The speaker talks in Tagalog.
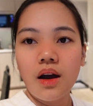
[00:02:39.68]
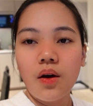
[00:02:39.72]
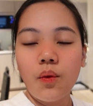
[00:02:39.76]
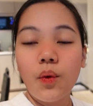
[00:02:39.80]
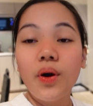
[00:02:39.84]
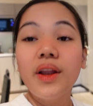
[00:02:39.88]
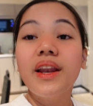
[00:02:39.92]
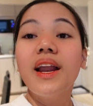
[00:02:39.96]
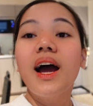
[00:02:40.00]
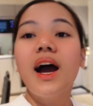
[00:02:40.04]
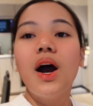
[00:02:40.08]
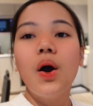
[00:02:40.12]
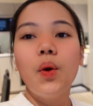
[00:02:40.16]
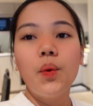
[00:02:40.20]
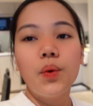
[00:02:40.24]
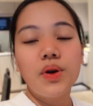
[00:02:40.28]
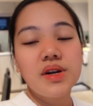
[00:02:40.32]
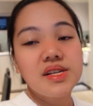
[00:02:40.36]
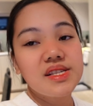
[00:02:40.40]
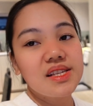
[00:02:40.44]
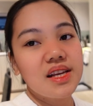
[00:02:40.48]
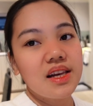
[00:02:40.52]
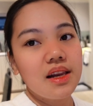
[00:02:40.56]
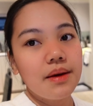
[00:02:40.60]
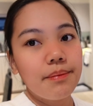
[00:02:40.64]
one hour
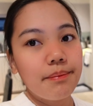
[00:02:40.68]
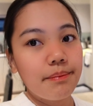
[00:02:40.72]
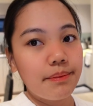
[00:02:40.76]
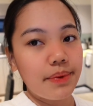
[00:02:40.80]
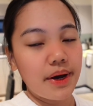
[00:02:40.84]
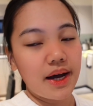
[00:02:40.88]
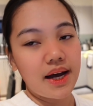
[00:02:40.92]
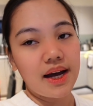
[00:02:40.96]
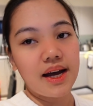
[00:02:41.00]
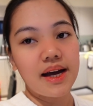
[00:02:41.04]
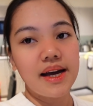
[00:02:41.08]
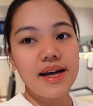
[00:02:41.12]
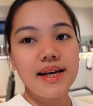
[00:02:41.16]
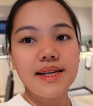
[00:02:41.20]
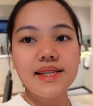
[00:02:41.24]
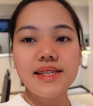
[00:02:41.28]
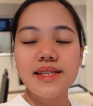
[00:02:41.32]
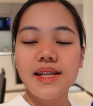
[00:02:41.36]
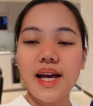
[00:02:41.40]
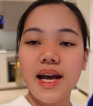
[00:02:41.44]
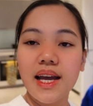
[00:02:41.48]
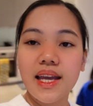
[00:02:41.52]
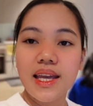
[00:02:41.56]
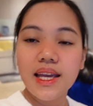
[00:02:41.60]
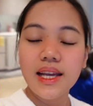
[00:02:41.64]
sa labas
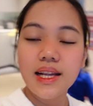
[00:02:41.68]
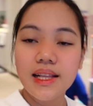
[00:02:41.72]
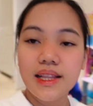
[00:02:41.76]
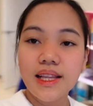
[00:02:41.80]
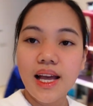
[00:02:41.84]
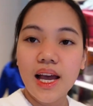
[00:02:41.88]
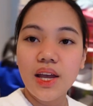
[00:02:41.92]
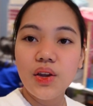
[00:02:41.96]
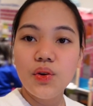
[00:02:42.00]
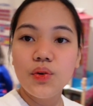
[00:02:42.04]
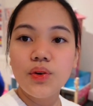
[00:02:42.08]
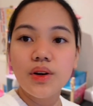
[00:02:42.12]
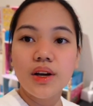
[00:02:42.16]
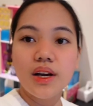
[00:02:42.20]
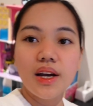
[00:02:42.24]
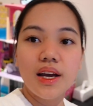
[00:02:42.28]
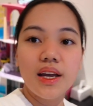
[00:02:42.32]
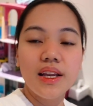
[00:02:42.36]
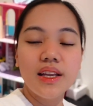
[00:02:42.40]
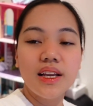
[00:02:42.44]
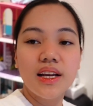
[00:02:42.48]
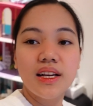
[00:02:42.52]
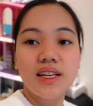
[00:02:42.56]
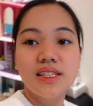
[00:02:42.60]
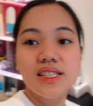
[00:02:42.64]
dahil tayo nga
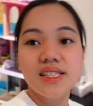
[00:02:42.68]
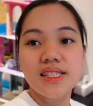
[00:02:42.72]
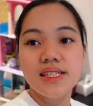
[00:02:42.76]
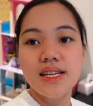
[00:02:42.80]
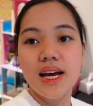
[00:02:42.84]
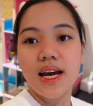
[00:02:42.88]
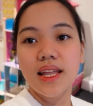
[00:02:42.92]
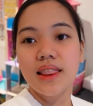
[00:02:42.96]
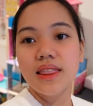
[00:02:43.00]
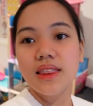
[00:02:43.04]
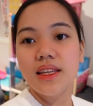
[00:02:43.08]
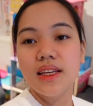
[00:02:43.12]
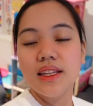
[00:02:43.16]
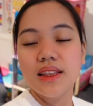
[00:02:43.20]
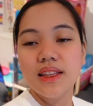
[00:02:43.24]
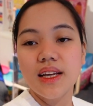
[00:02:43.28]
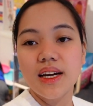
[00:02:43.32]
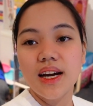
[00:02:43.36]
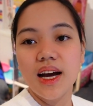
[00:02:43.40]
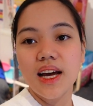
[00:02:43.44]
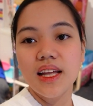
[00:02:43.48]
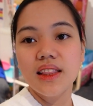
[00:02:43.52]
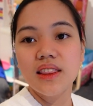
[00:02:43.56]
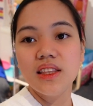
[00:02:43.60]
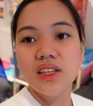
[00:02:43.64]
ay naghatid ng
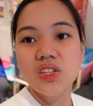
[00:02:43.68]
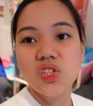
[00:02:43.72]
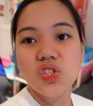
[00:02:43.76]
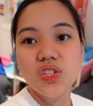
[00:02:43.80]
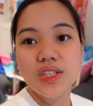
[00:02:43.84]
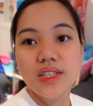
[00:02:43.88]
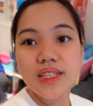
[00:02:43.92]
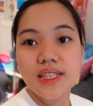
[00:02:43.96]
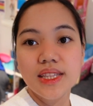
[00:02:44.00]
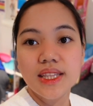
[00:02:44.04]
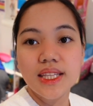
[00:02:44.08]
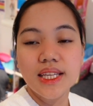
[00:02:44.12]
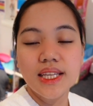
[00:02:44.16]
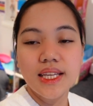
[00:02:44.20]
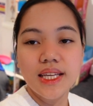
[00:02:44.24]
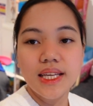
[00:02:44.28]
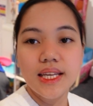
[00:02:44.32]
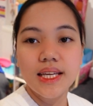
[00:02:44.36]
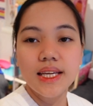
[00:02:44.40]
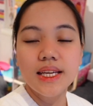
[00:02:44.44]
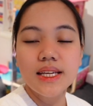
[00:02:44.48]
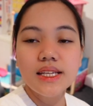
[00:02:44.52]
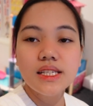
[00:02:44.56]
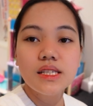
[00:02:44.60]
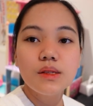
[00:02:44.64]
ating
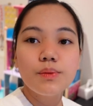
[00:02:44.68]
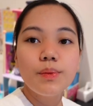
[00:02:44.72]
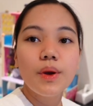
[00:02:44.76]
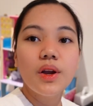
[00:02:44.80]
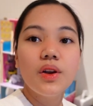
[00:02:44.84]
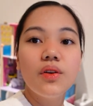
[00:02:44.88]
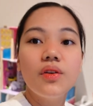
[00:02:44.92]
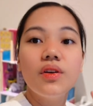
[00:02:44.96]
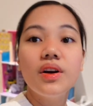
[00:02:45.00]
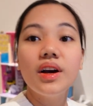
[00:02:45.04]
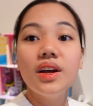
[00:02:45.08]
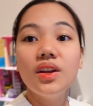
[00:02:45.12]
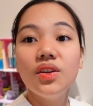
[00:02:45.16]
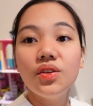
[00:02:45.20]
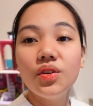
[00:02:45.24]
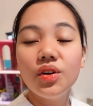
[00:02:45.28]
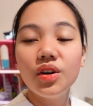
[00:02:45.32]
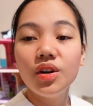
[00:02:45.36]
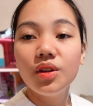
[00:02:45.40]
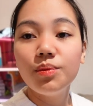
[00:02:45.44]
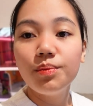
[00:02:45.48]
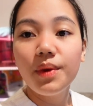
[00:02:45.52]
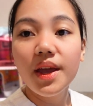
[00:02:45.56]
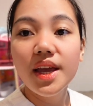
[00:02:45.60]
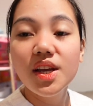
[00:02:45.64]
chikitings. Pero
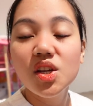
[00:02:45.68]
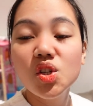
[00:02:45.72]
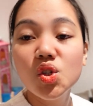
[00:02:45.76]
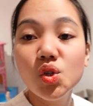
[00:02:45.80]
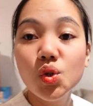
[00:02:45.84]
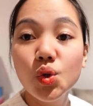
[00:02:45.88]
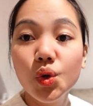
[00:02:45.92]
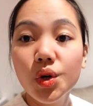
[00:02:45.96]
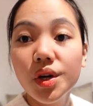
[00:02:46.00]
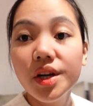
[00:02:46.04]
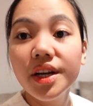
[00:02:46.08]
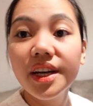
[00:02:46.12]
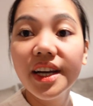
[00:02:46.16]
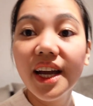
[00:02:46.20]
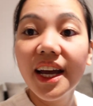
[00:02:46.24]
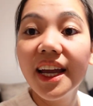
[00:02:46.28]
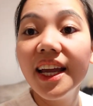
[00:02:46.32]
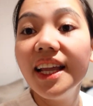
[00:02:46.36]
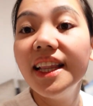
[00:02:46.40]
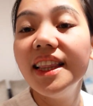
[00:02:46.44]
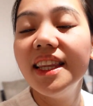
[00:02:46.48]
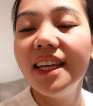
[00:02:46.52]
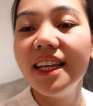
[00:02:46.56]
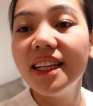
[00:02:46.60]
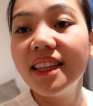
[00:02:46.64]
ngayon, make sure na
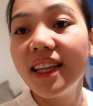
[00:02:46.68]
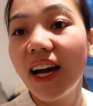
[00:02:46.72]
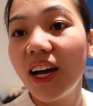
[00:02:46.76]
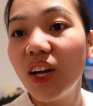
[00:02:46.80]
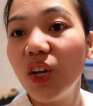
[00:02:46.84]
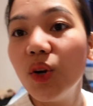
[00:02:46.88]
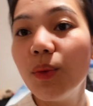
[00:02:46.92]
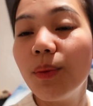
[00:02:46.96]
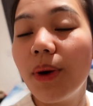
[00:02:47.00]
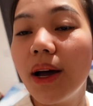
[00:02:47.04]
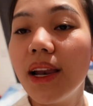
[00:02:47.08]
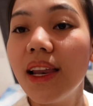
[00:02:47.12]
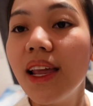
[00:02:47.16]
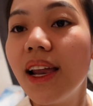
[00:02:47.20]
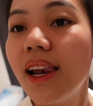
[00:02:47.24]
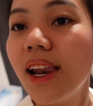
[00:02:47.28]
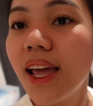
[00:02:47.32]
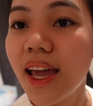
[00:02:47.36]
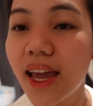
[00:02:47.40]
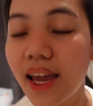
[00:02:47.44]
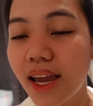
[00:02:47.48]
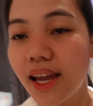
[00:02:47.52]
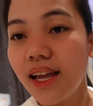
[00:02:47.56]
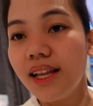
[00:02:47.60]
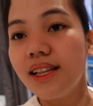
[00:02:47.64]
hindi tayo
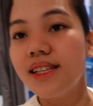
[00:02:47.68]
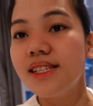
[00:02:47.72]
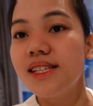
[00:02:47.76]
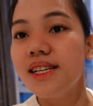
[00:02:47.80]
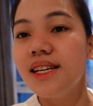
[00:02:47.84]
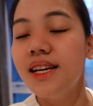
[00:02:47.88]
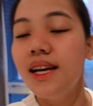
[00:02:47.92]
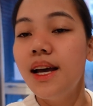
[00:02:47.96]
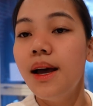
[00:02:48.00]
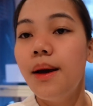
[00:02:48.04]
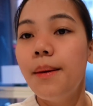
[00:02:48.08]
malilate.